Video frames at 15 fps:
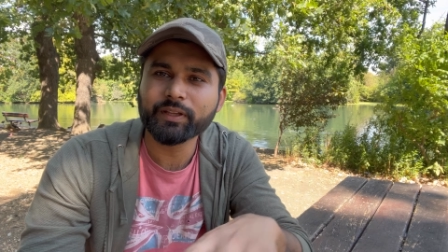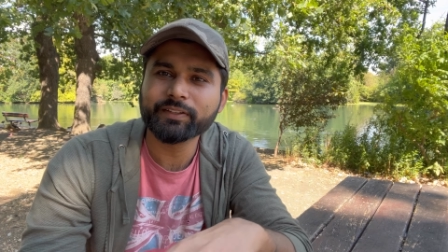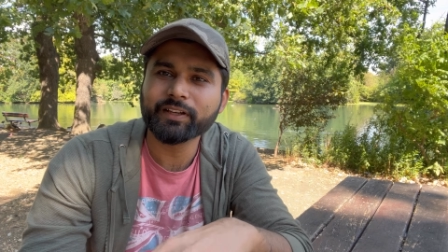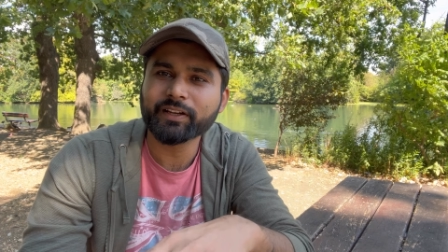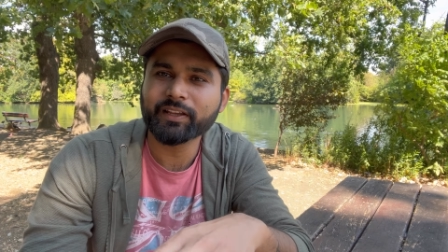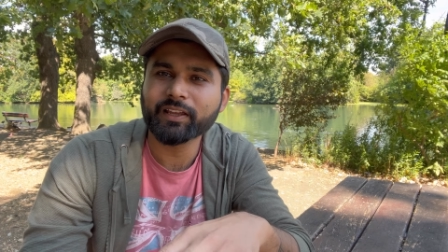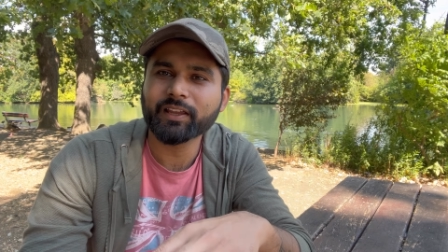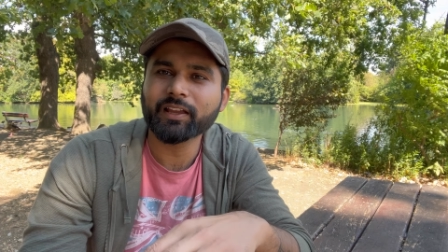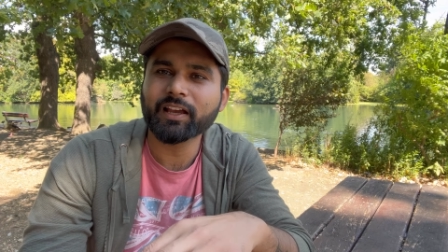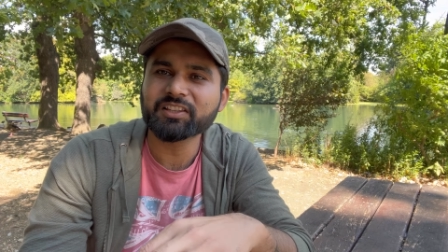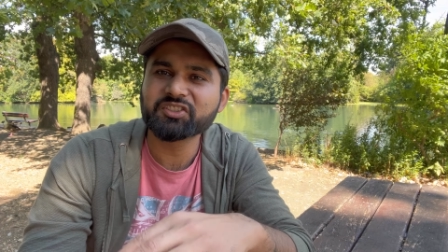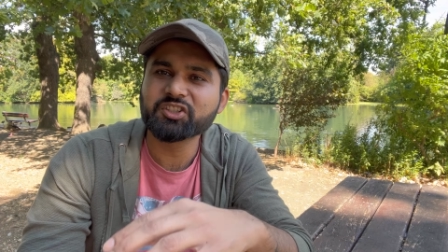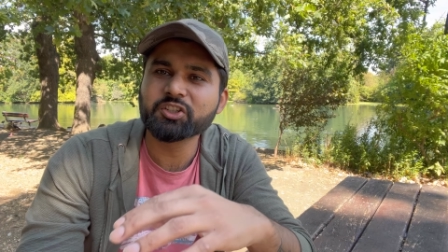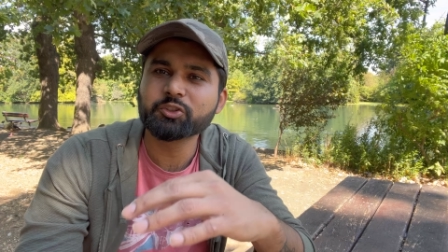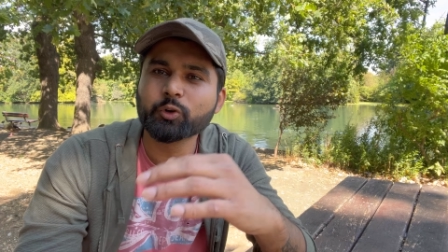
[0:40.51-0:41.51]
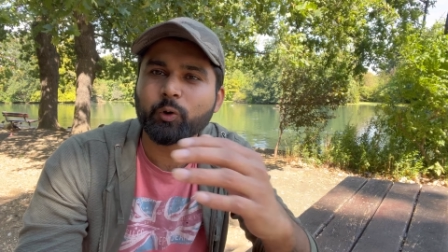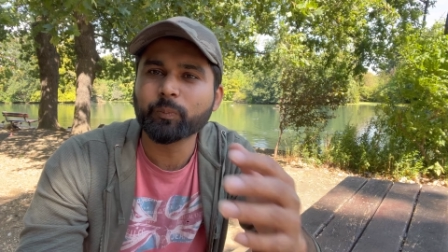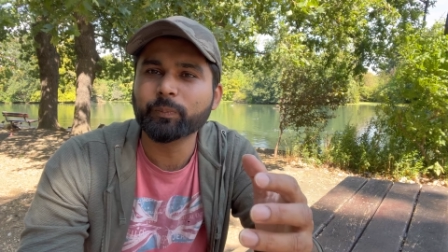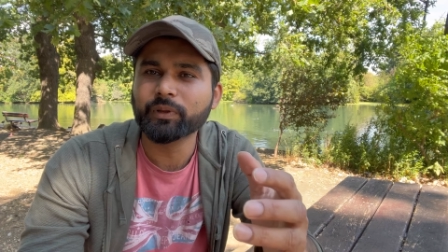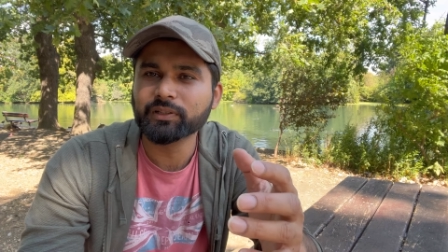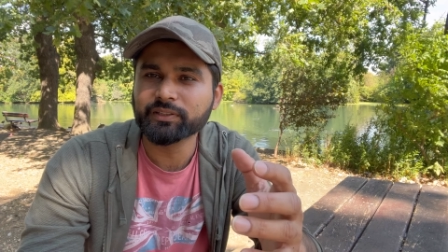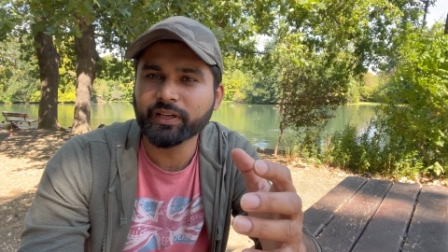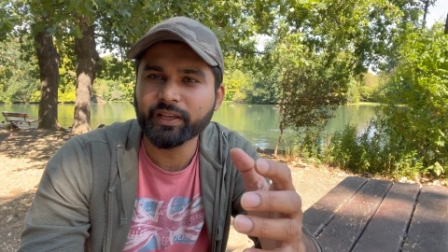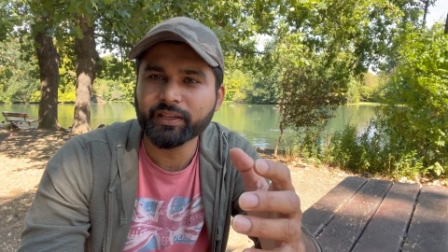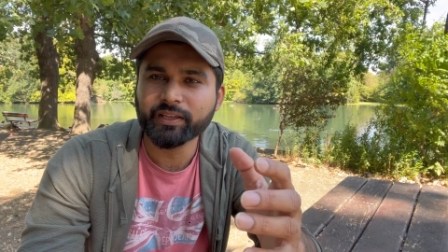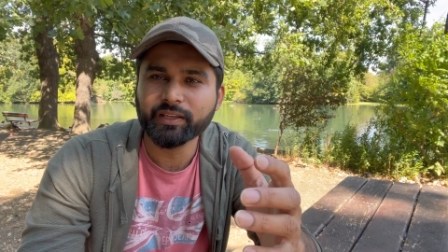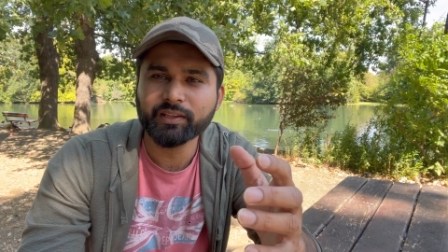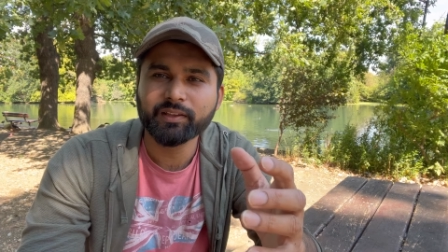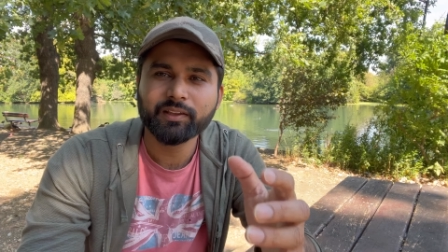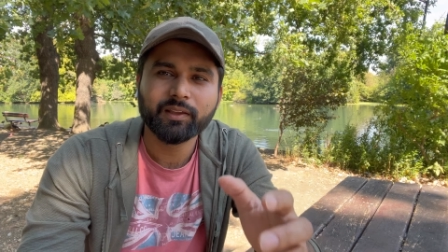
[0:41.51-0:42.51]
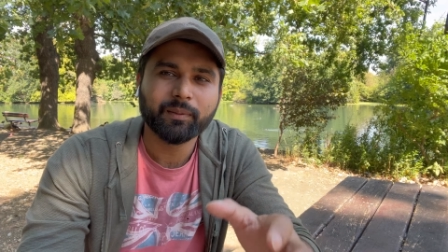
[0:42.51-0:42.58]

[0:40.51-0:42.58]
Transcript: जाके अच्छी जॉब मिल जाएगी